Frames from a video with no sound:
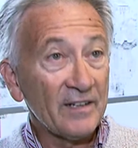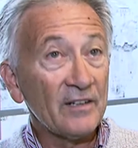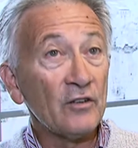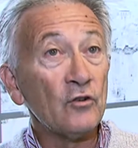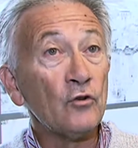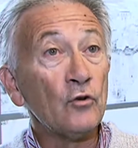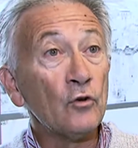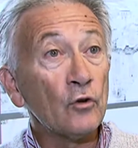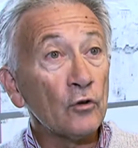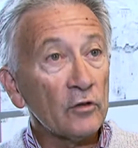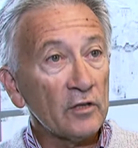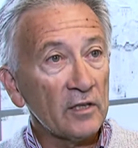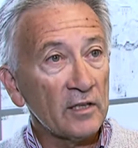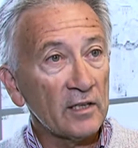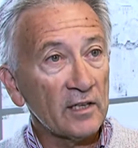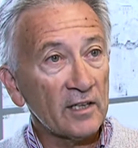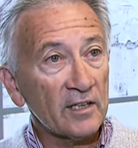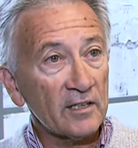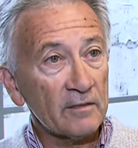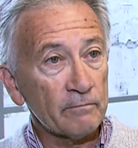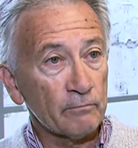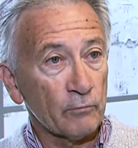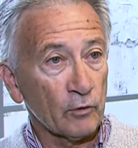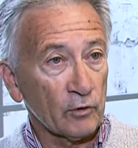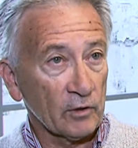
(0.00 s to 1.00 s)
no
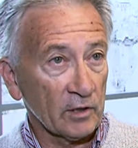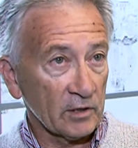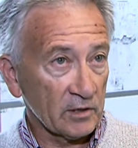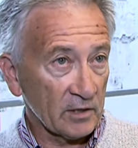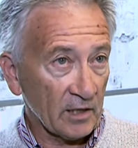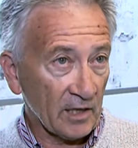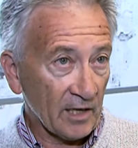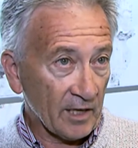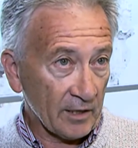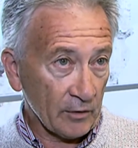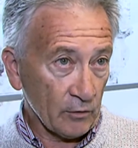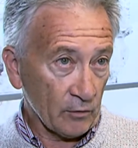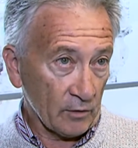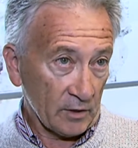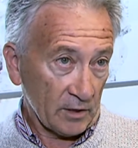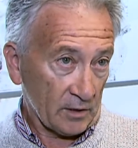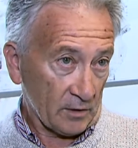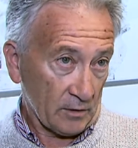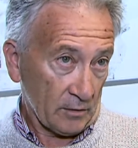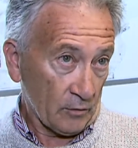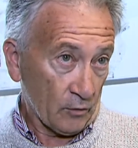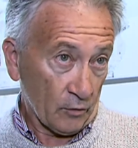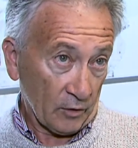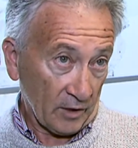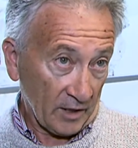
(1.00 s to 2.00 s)
llegas porque el salario
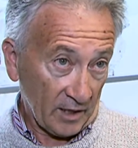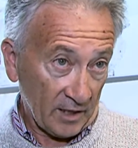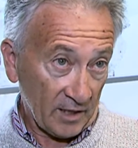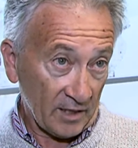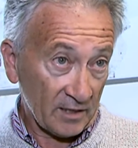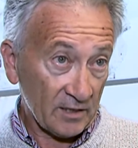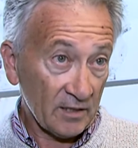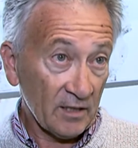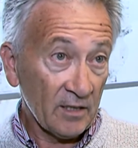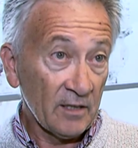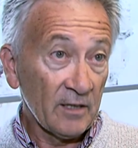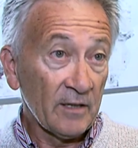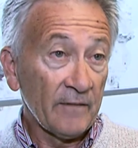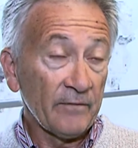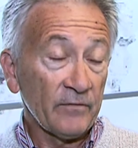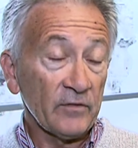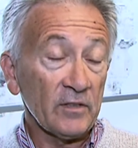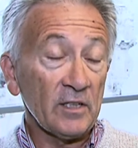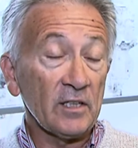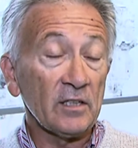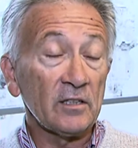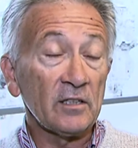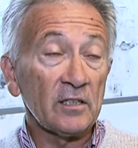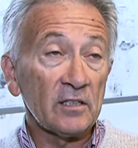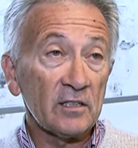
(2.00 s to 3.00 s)
es lo que es
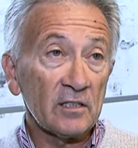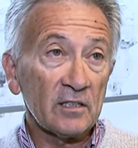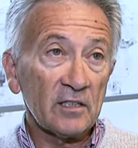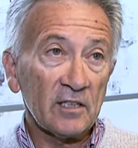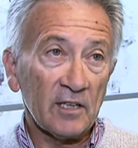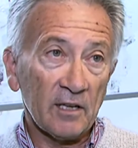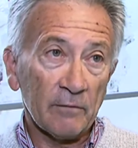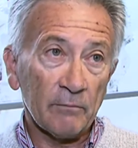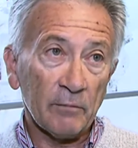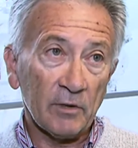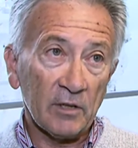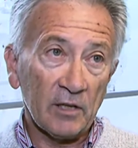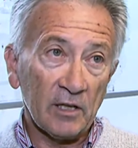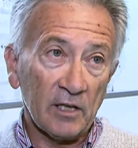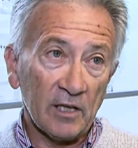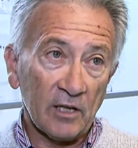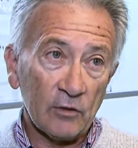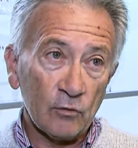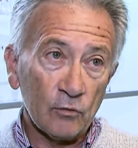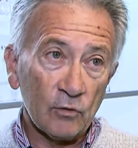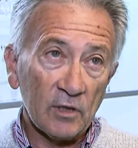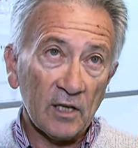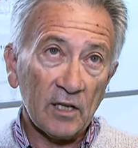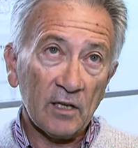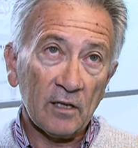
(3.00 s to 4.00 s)
y tienes que ir a pedir
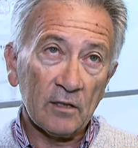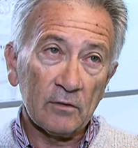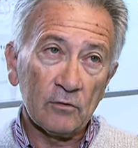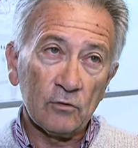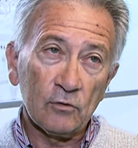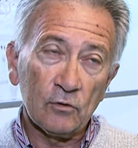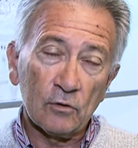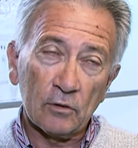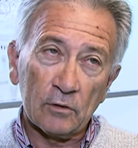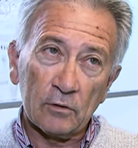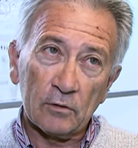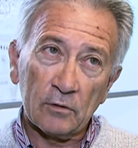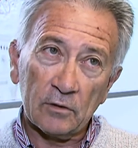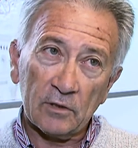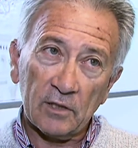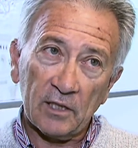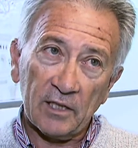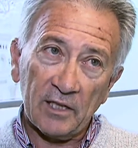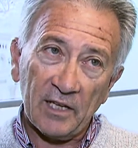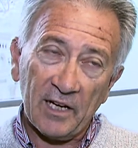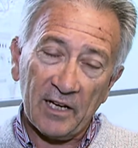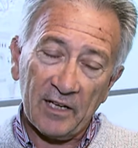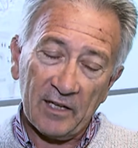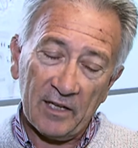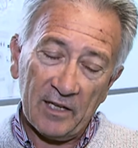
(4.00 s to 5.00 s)
ayuda, yo creo que
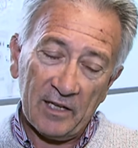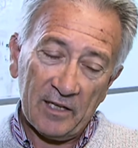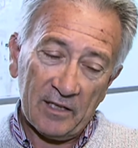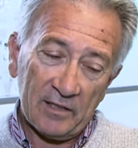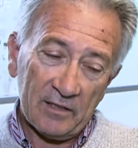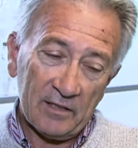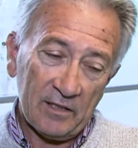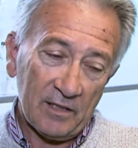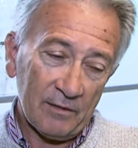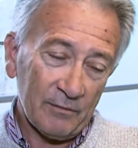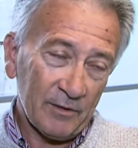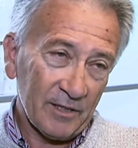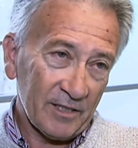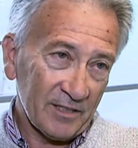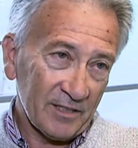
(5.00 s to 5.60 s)
debe